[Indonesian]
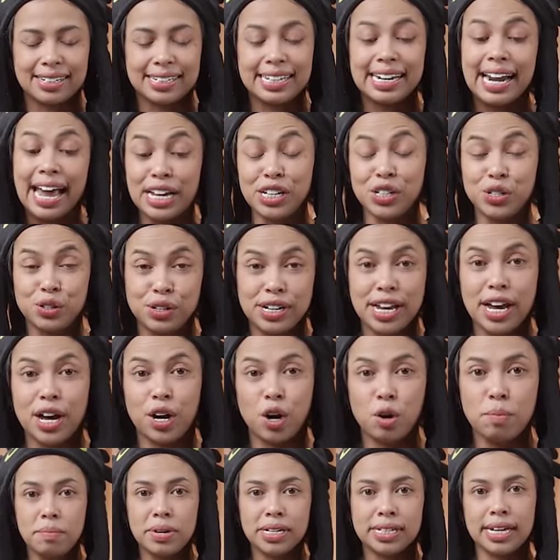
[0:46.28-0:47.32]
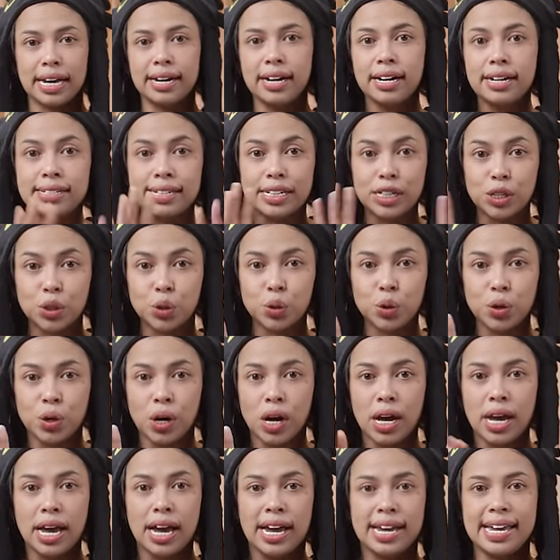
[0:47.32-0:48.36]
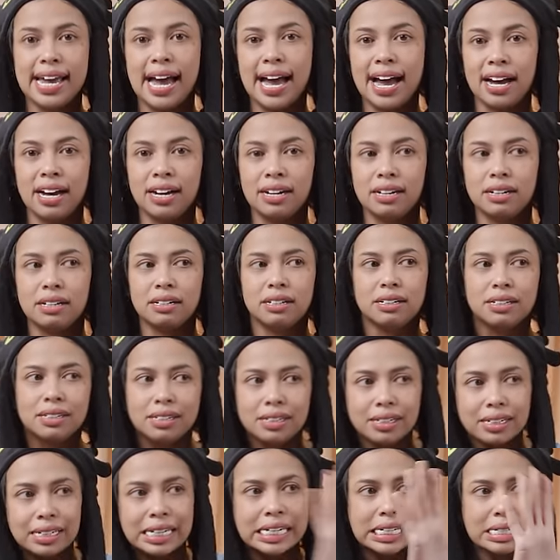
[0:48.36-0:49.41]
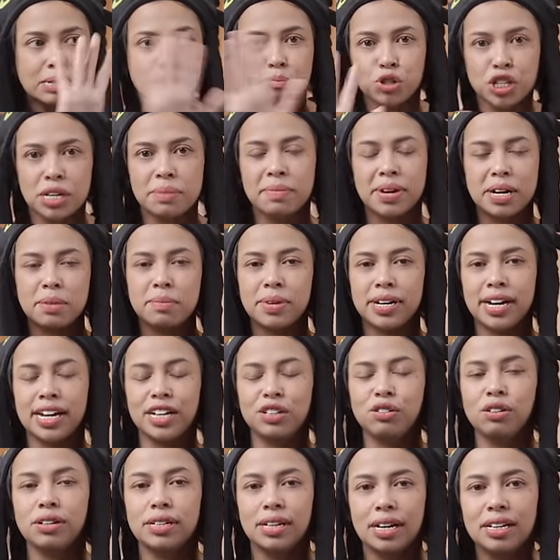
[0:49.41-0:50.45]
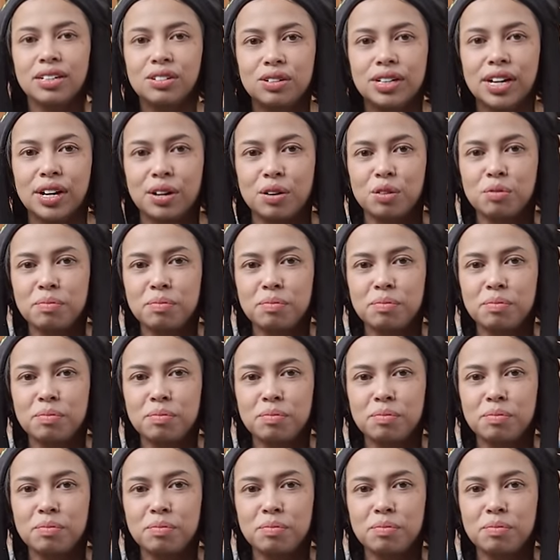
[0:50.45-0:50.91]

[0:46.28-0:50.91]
Selain Julia Roberts karena di situ yang disebut di mana-mana itu adalah Julia